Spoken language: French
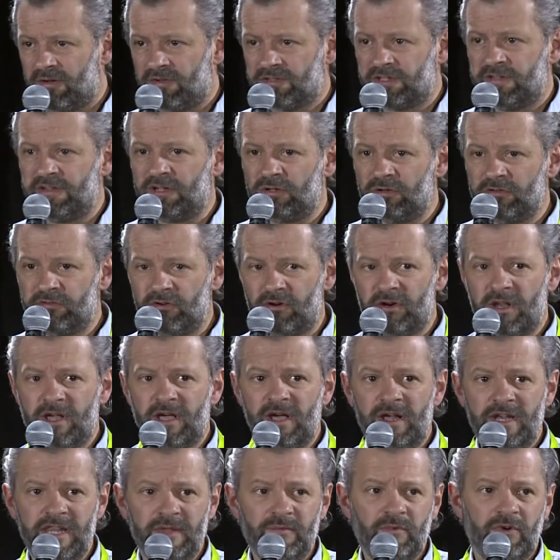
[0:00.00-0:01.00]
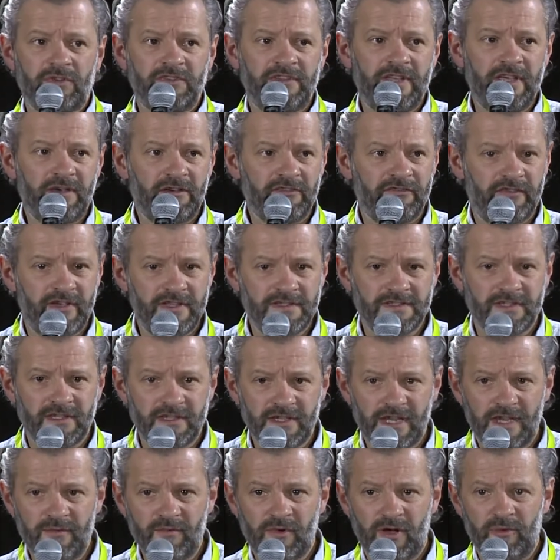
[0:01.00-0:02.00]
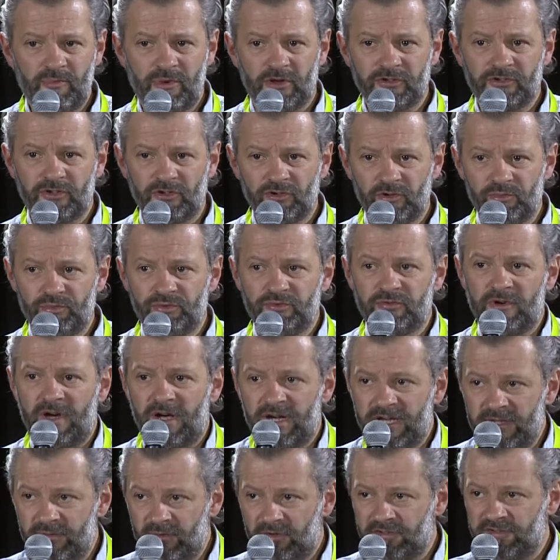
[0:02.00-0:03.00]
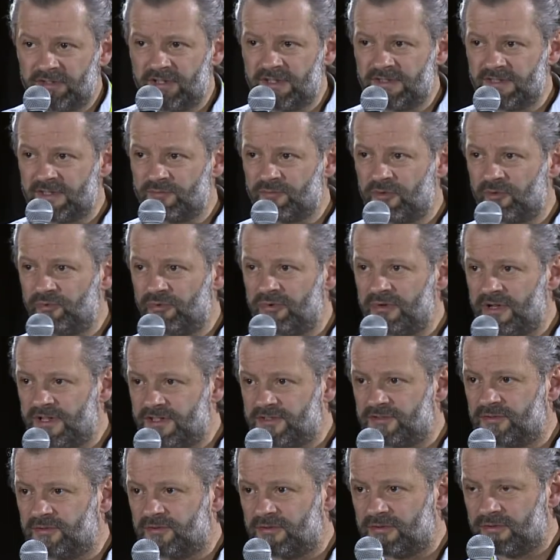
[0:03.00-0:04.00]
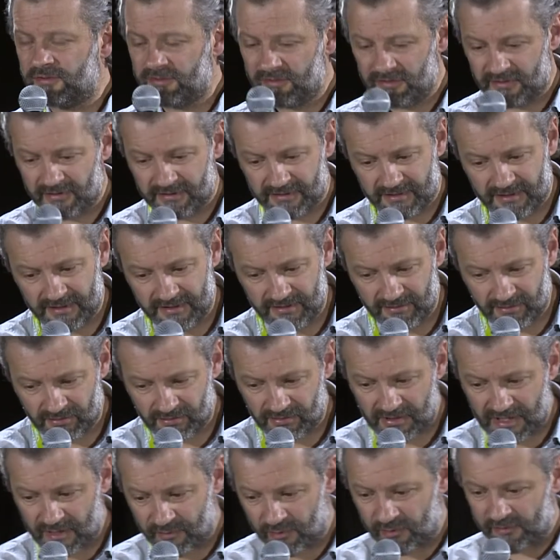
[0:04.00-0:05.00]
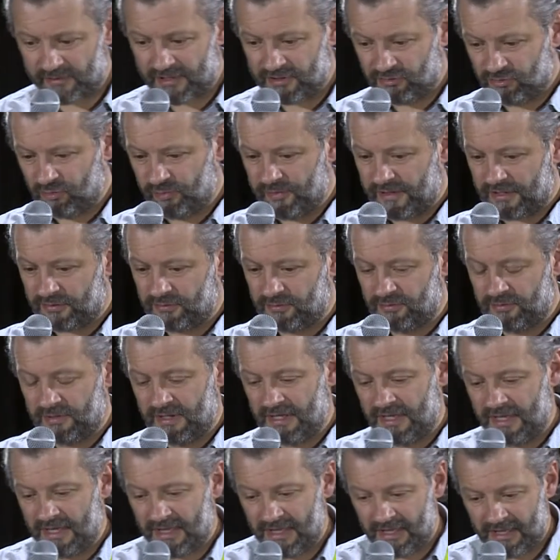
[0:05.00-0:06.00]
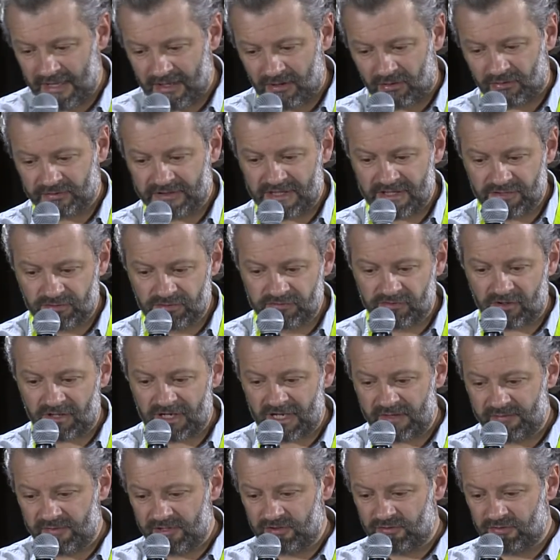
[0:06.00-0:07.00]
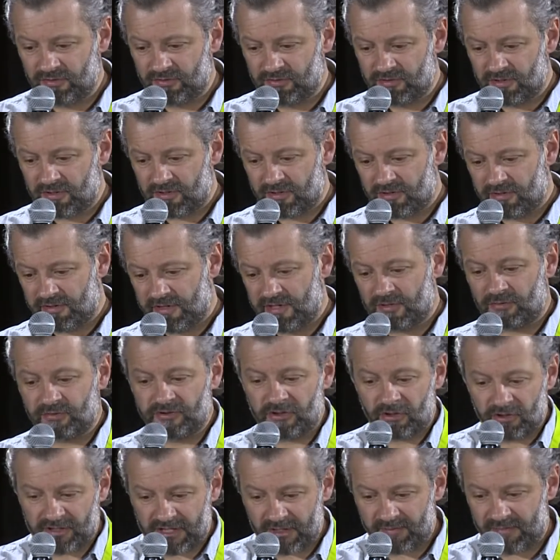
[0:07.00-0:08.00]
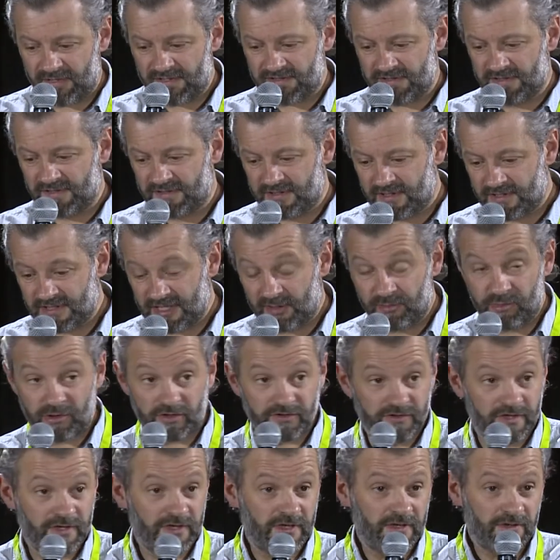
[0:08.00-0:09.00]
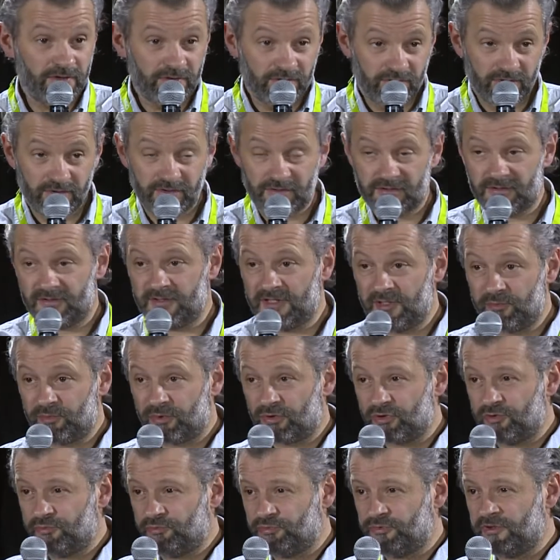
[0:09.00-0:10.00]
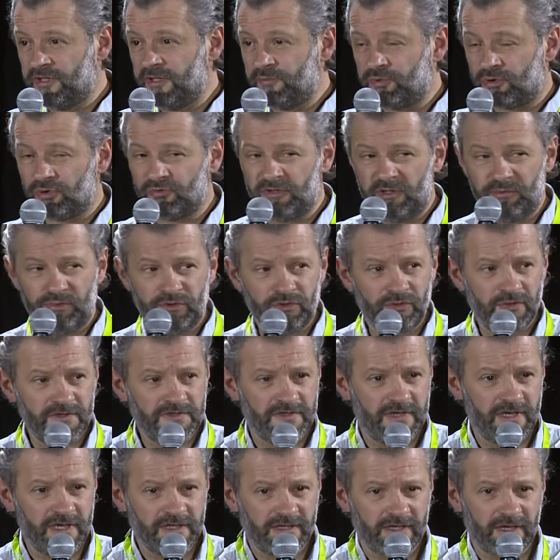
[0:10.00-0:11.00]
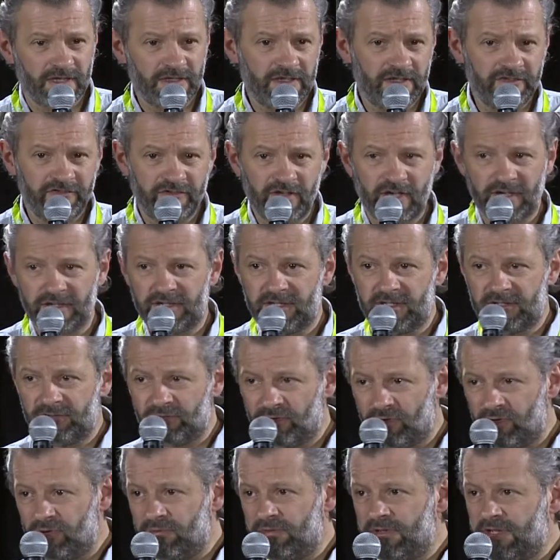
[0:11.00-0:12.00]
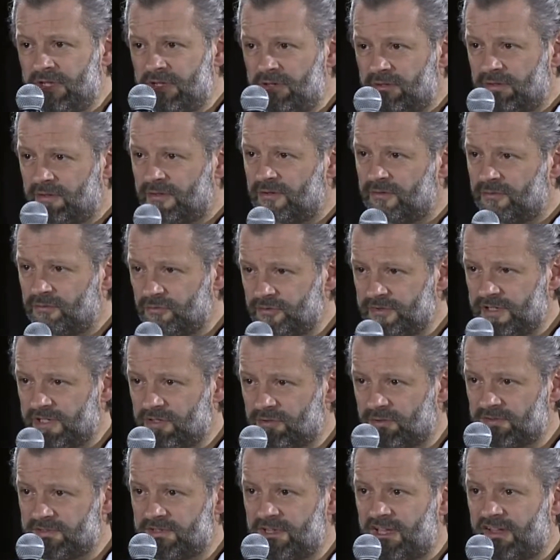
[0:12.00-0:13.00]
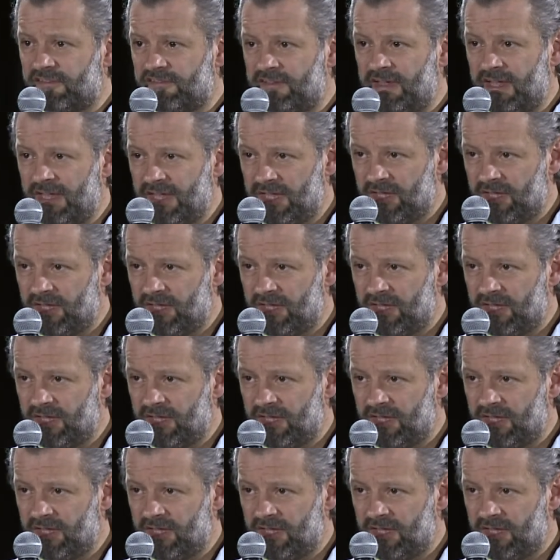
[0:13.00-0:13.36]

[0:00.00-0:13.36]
Vous savez que le volet alimentaire, en fait, c'est un élément important de pouvoir alimenter ces populations euh, qui ont à peu près tout perdu. On a souvent l'habitude euh, et on est en capacité d'apporter euh, des, produits plutôt secs, hein, de la farine, de l'huile ou des conserves.